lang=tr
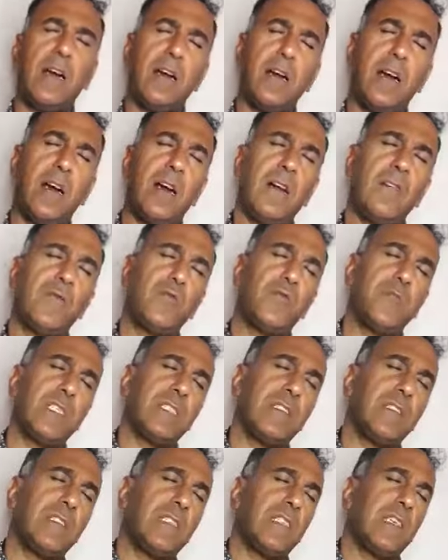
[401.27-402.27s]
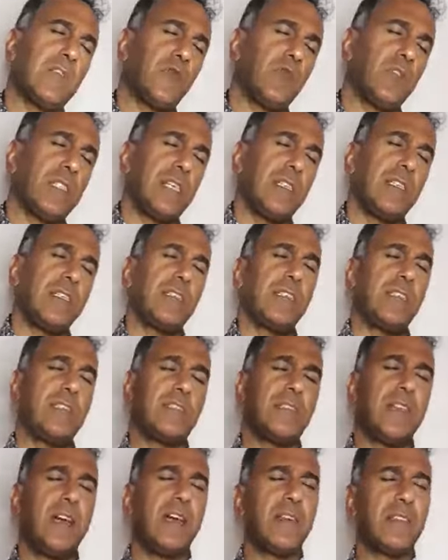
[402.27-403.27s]
Avrupa'nın diğer ülkelerinde
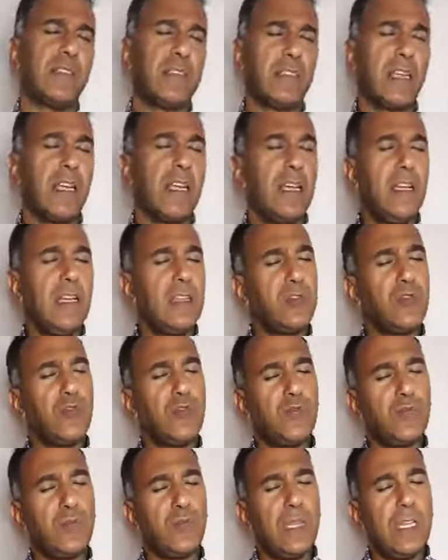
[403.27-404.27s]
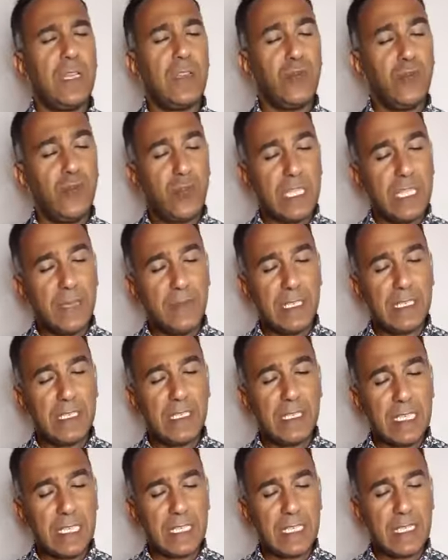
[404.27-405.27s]
artık tüm
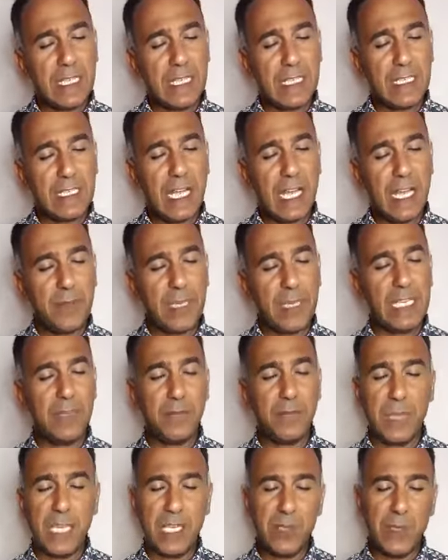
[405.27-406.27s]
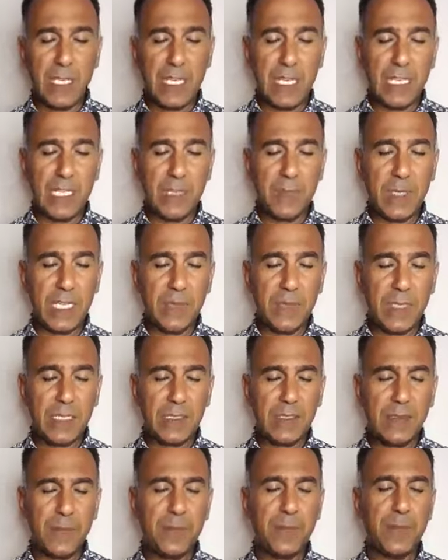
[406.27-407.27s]
ülkemizdeki sayı tahmini 5000
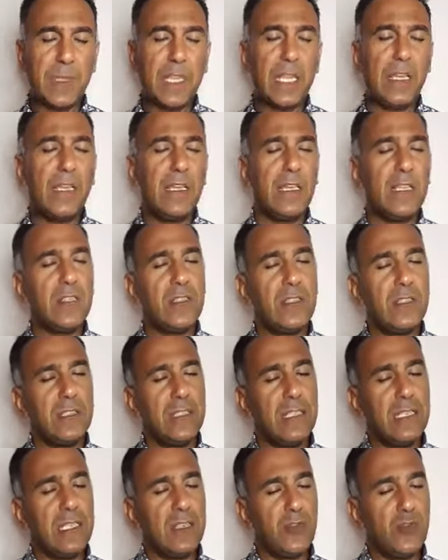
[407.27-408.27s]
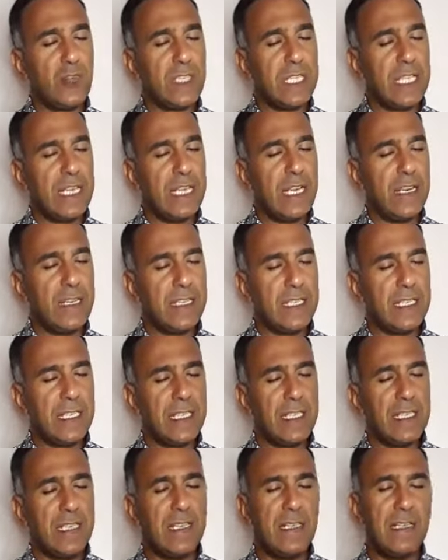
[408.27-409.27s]
eğitmenimiz, diğer
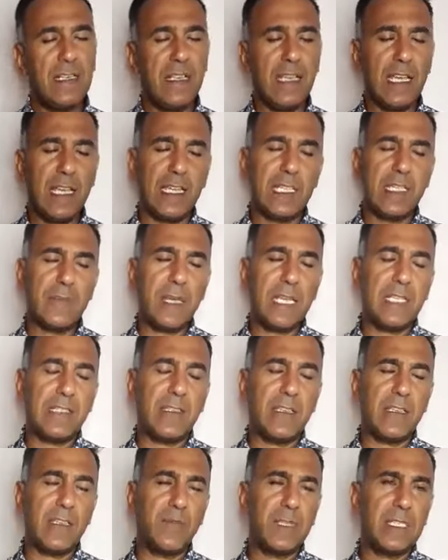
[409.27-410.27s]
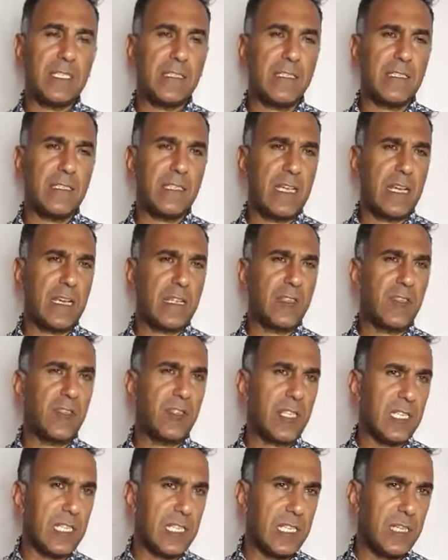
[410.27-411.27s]
ülkelerdeki eğitmen sayımız
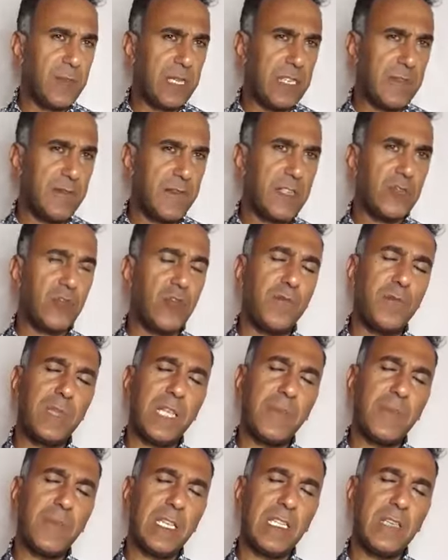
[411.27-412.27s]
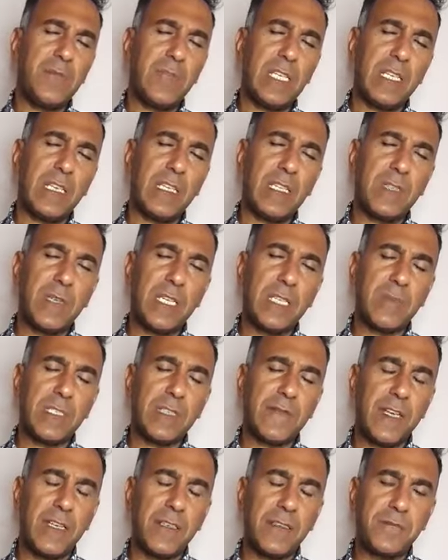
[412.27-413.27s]
yaklaşık 2000 ve toplam 7000 eğitmenimiz
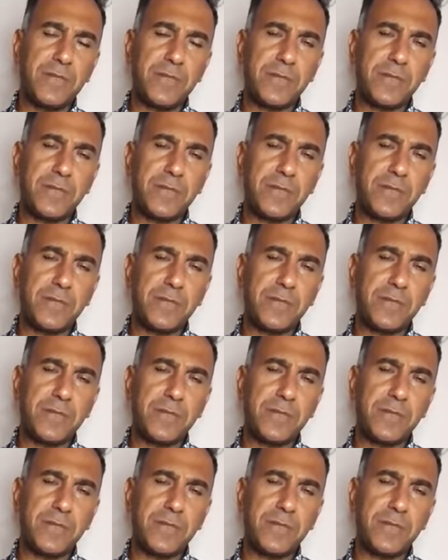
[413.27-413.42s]
var.